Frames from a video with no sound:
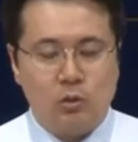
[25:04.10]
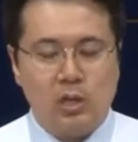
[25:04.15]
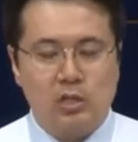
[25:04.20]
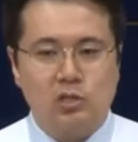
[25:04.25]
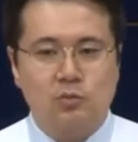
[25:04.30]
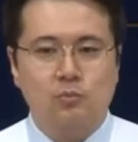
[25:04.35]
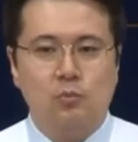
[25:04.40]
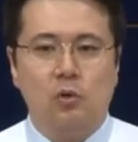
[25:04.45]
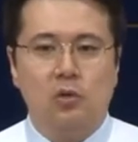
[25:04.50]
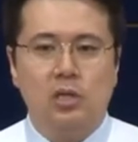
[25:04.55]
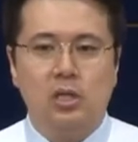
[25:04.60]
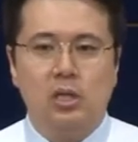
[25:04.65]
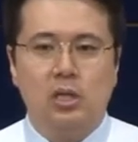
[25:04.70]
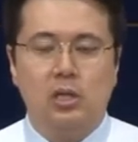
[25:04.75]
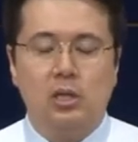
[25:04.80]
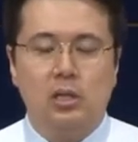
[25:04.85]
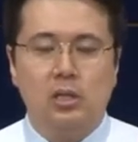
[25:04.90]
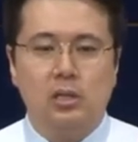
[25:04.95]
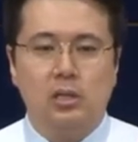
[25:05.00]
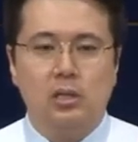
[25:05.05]
す
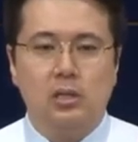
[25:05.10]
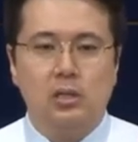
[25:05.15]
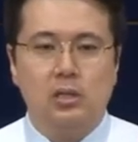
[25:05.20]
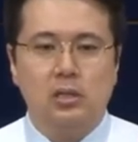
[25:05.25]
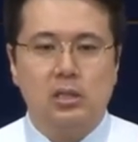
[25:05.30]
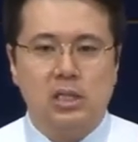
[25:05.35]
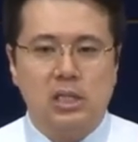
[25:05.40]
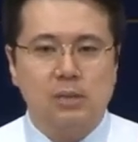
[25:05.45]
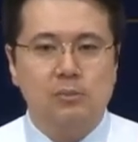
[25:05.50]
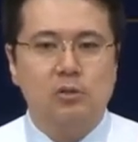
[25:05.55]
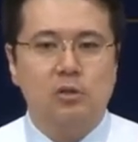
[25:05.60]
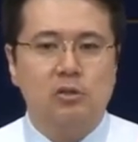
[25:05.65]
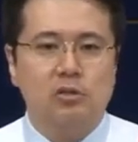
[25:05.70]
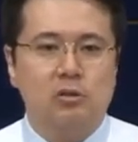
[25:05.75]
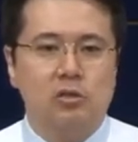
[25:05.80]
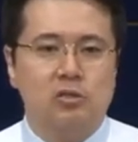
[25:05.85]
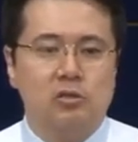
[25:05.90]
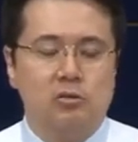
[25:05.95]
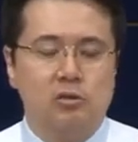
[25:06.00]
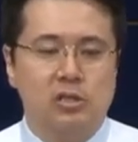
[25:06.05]
そして
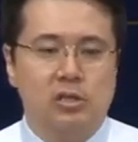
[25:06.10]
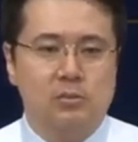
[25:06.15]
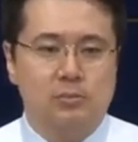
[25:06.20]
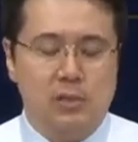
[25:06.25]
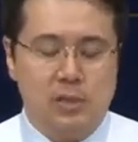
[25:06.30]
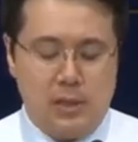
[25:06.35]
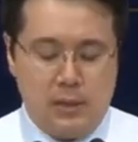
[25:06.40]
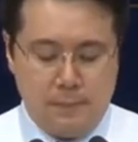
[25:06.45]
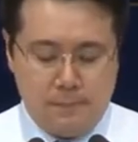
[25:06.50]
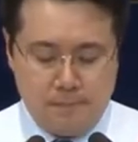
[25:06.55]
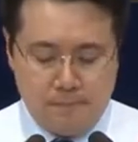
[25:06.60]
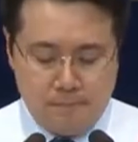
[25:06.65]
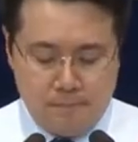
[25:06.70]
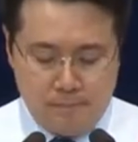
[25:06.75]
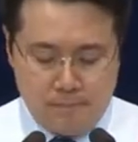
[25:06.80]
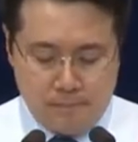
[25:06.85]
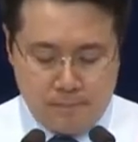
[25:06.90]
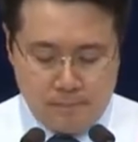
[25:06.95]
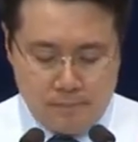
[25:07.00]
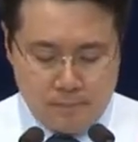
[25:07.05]
今私たちにも
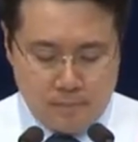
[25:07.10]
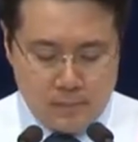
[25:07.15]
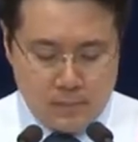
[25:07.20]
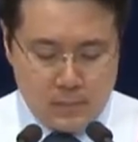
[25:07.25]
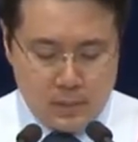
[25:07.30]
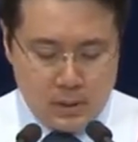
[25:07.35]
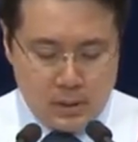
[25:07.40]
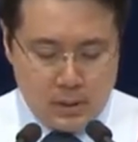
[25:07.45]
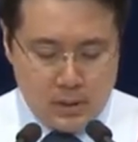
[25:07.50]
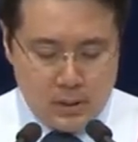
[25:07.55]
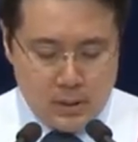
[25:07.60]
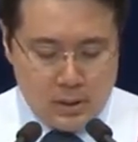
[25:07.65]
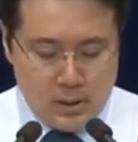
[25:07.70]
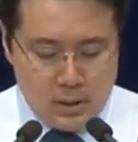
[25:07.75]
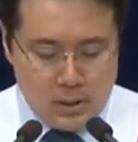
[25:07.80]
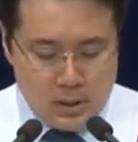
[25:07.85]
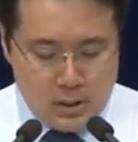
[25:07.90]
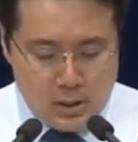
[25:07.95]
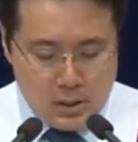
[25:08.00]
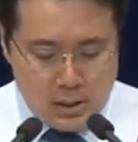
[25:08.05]
この
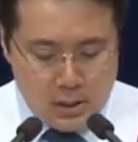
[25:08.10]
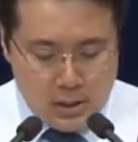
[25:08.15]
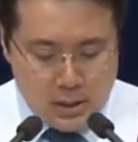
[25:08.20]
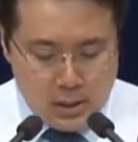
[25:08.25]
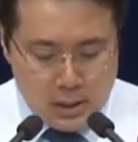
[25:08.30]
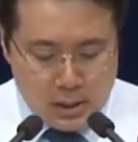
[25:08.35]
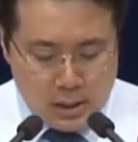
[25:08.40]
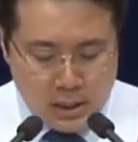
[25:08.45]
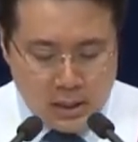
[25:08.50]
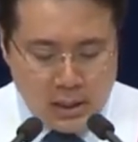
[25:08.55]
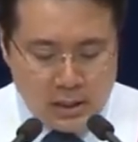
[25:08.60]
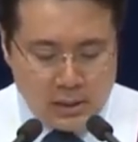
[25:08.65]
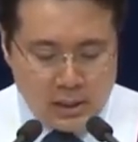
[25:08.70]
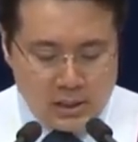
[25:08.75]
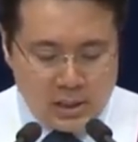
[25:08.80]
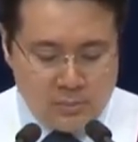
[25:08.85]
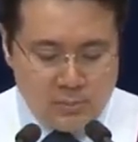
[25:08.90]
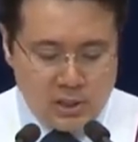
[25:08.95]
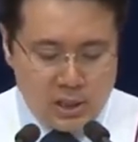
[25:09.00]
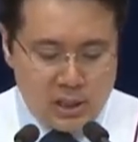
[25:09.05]
アブラハムの与えられた
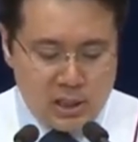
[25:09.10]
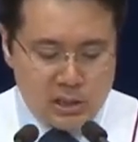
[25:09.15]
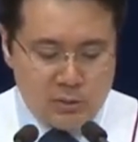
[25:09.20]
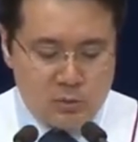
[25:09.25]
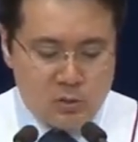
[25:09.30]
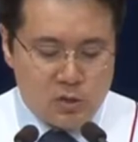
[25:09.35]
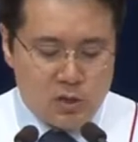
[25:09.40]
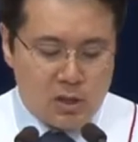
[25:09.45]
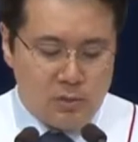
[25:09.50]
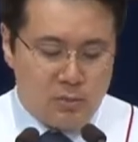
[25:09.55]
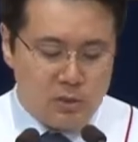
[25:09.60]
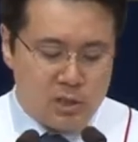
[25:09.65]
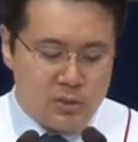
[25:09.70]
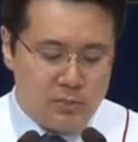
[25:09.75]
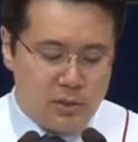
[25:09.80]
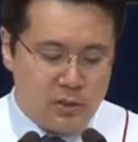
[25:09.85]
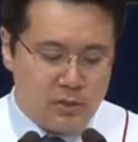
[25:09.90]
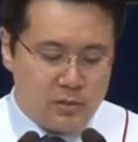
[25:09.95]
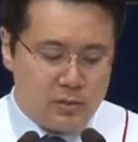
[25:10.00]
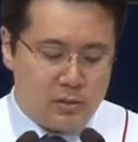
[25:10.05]
祝福が
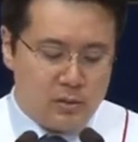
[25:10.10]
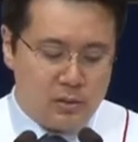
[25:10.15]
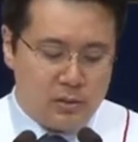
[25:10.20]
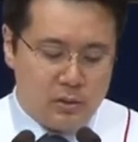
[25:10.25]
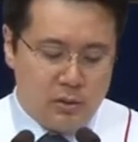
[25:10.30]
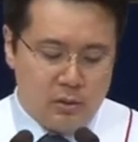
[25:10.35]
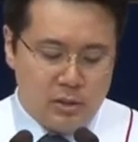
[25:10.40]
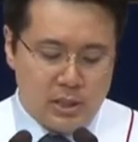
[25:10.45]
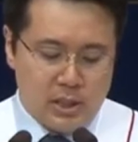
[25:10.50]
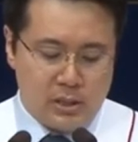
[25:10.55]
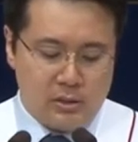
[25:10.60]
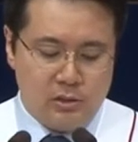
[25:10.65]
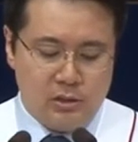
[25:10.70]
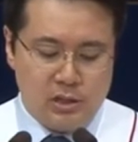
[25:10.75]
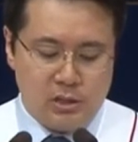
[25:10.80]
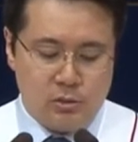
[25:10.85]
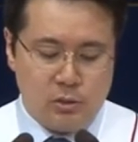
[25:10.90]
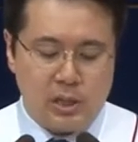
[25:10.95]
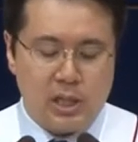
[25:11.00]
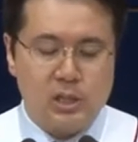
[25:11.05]
え続いています
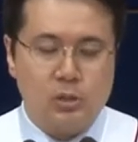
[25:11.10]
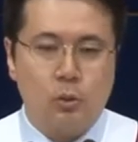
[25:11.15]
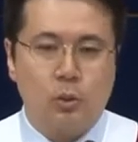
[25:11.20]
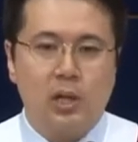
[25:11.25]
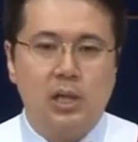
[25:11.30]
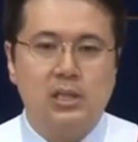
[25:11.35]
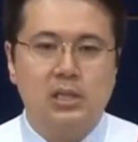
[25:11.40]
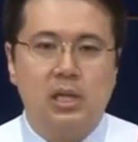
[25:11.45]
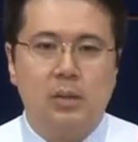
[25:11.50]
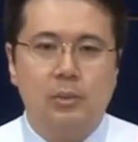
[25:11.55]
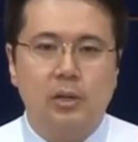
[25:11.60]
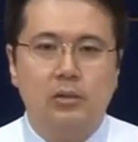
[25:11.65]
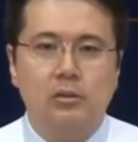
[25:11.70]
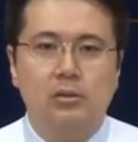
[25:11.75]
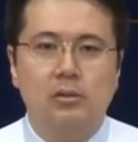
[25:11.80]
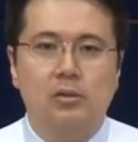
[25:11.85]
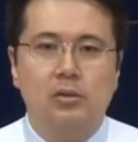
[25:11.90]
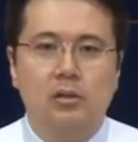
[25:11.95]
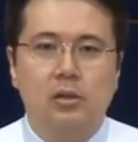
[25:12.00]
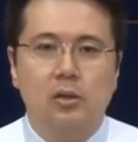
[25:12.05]

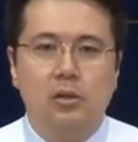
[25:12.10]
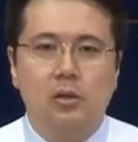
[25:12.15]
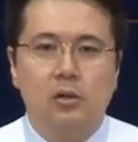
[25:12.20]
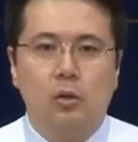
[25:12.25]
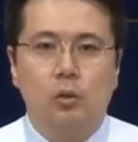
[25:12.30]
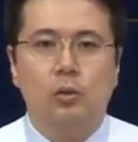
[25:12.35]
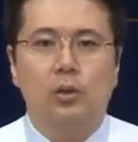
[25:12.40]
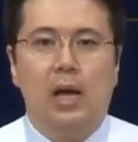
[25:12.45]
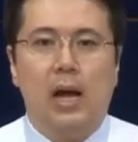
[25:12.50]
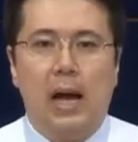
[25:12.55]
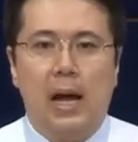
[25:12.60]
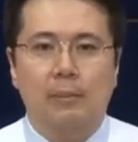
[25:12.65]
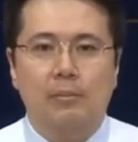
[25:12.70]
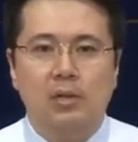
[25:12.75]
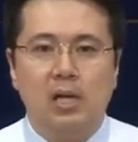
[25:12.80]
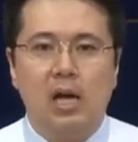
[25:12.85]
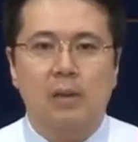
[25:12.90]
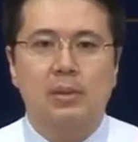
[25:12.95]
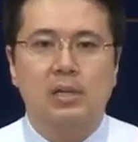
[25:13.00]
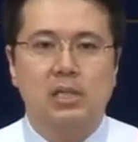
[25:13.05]
ガラテヤ3章
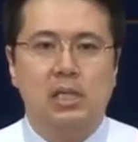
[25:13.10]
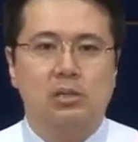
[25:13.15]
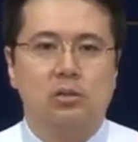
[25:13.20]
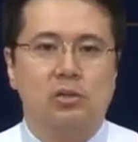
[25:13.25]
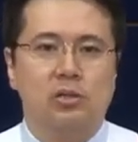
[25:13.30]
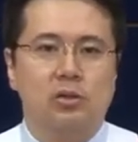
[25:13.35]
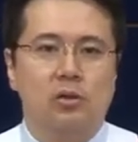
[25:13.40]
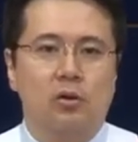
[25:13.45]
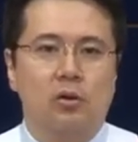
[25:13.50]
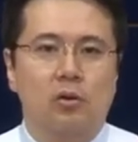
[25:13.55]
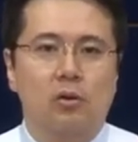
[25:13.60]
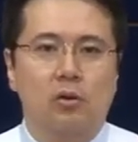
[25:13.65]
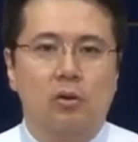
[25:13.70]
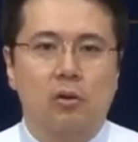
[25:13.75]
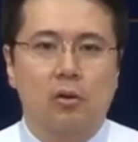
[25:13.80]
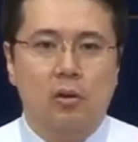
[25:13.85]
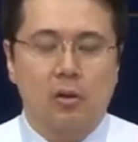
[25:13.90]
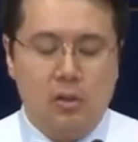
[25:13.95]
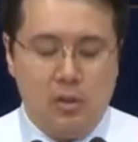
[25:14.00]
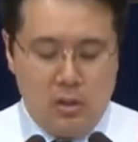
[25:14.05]
29節に何と書いてい
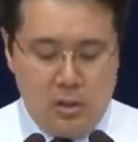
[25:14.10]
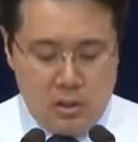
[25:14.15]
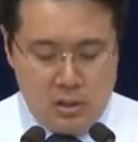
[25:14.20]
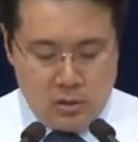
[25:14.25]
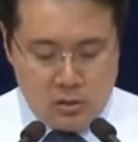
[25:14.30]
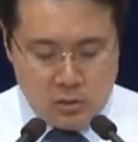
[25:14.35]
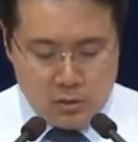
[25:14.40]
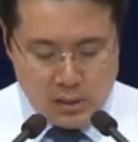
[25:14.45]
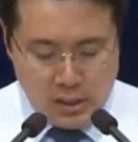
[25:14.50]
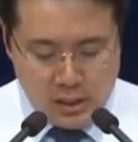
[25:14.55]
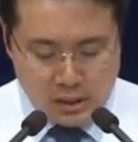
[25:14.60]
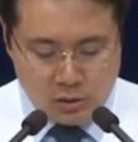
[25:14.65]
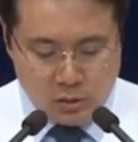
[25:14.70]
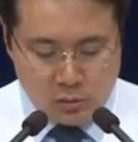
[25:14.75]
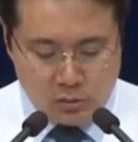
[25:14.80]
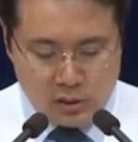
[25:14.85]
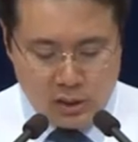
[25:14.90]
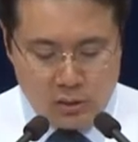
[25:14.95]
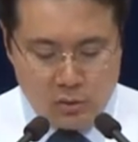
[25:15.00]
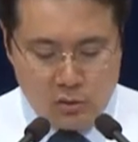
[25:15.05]
ますか
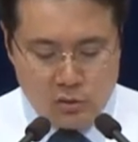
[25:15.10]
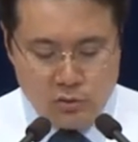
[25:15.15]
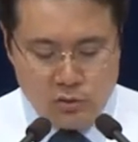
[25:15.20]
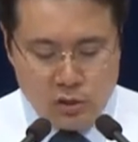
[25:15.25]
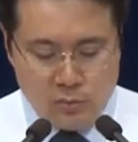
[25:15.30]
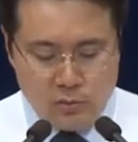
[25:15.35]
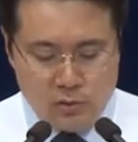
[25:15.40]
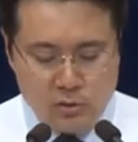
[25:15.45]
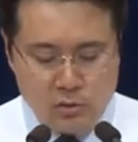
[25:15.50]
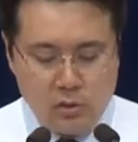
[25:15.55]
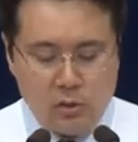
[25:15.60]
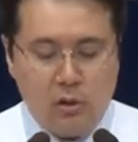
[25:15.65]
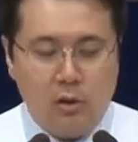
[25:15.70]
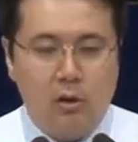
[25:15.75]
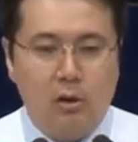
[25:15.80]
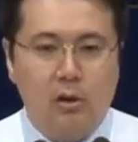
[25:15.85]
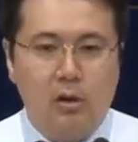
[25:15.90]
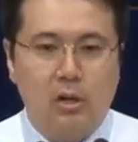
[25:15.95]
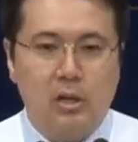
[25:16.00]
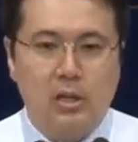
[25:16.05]
ガラテヤ3章29
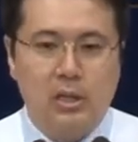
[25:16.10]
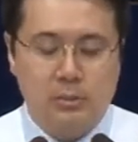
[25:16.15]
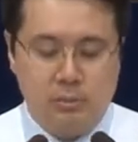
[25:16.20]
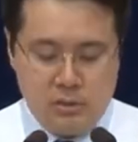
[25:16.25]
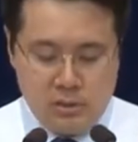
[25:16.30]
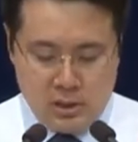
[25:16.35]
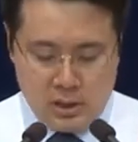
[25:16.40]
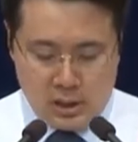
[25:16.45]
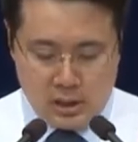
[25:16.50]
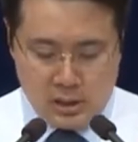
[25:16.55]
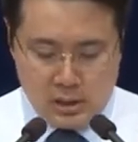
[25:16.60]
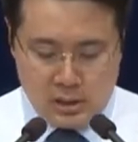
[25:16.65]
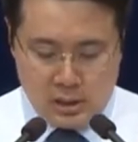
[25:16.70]
節には